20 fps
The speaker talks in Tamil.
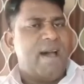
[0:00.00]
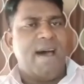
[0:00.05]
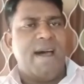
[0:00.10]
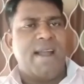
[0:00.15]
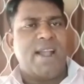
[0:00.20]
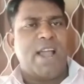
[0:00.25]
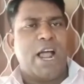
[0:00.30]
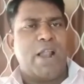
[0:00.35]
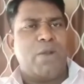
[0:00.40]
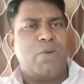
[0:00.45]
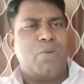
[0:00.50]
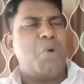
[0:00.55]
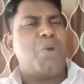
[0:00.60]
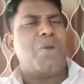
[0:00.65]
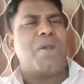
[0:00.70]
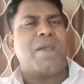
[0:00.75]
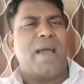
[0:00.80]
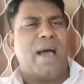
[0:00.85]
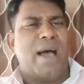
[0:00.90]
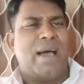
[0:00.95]
ஆனால்
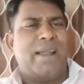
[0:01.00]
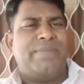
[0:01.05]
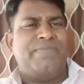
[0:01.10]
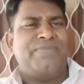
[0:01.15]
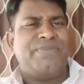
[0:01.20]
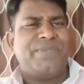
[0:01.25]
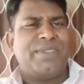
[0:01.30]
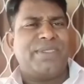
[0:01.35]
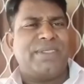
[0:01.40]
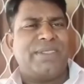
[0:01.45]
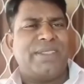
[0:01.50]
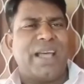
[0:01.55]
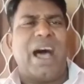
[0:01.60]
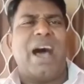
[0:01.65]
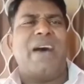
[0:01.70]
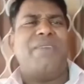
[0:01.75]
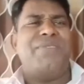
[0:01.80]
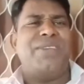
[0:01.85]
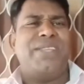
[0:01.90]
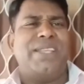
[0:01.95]
ஒரு நாள்
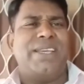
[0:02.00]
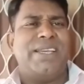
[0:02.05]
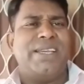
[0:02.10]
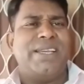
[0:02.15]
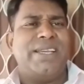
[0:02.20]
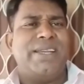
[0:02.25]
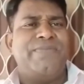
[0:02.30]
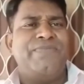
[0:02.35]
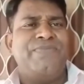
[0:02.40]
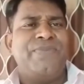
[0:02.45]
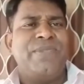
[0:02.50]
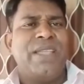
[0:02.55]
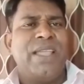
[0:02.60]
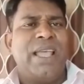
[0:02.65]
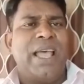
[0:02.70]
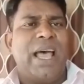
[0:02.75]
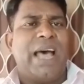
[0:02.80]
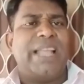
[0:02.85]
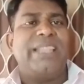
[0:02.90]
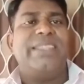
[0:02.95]
தாவிது
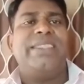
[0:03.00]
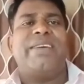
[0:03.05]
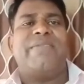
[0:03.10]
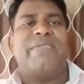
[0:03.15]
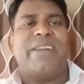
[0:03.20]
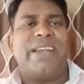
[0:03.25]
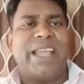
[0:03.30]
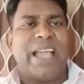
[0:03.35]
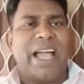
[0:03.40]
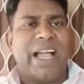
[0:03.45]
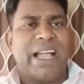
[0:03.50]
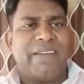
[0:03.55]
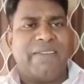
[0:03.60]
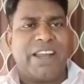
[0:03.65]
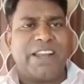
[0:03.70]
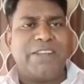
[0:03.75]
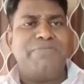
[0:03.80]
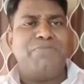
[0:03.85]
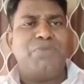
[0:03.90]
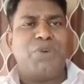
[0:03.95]
அந்த வழியாக
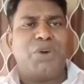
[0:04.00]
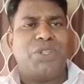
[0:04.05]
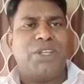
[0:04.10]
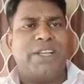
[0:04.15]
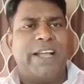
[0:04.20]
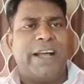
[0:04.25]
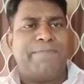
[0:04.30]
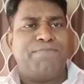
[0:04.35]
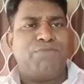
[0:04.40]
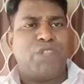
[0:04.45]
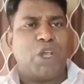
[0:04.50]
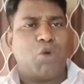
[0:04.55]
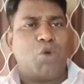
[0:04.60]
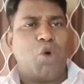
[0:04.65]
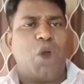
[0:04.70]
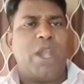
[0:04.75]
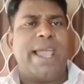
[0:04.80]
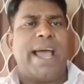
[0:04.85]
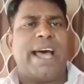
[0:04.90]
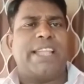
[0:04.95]
வரும்போது அந்த
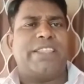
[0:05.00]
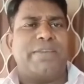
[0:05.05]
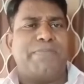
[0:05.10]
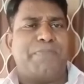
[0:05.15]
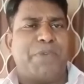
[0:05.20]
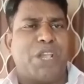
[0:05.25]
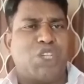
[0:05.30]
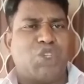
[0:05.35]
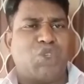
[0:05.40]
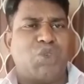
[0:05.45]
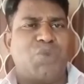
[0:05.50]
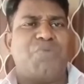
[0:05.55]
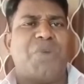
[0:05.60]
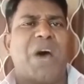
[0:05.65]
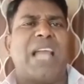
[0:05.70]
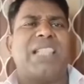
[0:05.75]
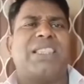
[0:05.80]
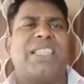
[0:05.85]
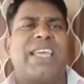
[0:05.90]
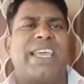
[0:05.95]
கோலியாத்து பேசும்
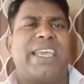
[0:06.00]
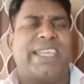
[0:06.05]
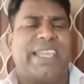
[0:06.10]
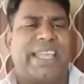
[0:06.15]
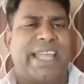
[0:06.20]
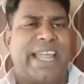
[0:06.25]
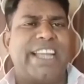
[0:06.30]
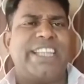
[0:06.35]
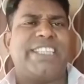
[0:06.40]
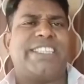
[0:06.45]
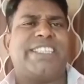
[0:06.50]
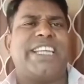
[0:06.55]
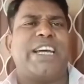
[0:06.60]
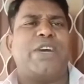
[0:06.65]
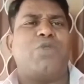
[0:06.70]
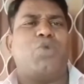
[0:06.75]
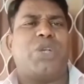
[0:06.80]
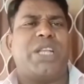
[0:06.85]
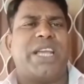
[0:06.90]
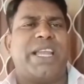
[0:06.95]
வார்த்தை கேட்ட
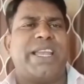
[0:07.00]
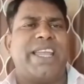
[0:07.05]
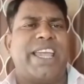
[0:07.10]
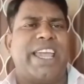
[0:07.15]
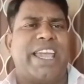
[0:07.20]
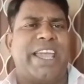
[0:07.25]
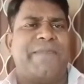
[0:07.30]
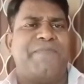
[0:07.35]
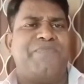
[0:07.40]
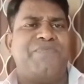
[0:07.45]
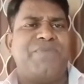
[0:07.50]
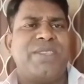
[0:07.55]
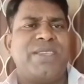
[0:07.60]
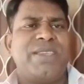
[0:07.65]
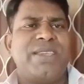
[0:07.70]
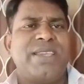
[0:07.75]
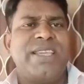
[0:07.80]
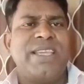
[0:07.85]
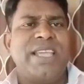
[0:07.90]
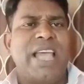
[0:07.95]
உடனே
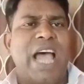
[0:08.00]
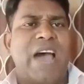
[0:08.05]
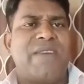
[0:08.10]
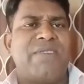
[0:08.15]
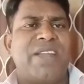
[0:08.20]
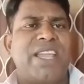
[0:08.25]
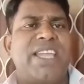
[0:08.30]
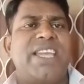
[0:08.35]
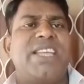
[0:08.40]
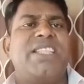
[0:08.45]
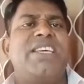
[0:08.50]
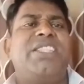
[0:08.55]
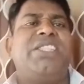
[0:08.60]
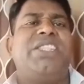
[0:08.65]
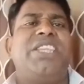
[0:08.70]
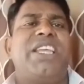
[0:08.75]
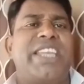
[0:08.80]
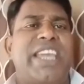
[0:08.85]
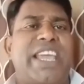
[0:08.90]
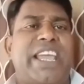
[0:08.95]
அவனை
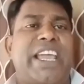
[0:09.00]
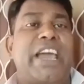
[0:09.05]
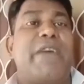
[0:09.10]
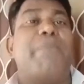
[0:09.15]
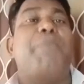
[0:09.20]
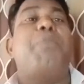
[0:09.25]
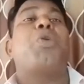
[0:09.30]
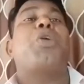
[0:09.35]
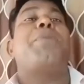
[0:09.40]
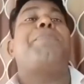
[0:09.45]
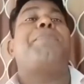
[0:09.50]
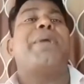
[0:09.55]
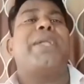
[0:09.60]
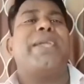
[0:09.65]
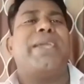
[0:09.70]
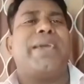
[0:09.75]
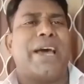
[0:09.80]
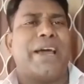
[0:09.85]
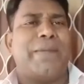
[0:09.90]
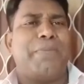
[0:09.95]
எதிர்த்து நிக்க
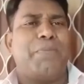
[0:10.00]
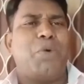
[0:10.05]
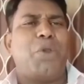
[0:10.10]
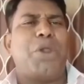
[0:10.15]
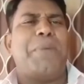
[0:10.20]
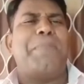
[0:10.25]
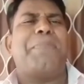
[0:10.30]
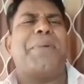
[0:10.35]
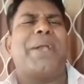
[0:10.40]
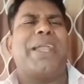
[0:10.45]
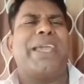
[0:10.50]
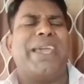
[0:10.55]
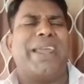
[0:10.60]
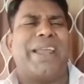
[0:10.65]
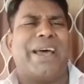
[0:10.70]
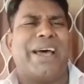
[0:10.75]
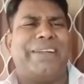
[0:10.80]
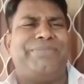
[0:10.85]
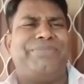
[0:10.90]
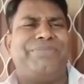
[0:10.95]
புறப்படுகிறான்
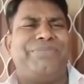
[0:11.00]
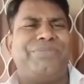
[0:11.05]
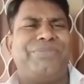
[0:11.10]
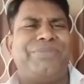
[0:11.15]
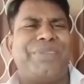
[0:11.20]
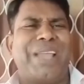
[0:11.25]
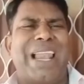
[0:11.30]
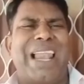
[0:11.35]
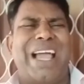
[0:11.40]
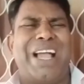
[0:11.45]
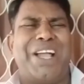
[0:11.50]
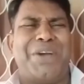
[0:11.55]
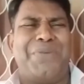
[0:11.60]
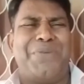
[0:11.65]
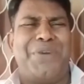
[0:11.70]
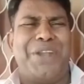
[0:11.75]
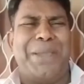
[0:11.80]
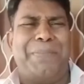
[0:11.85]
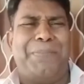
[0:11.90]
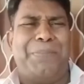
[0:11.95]
புறப்படுகிறான் நல்லா
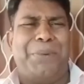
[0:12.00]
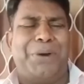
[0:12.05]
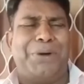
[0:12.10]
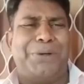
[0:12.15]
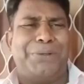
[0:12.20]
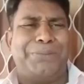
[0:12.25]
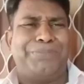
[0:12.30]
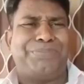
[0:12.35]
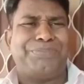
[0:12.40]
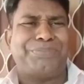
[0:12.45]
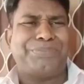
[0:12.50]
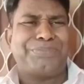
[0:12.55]
கவனிப்போம்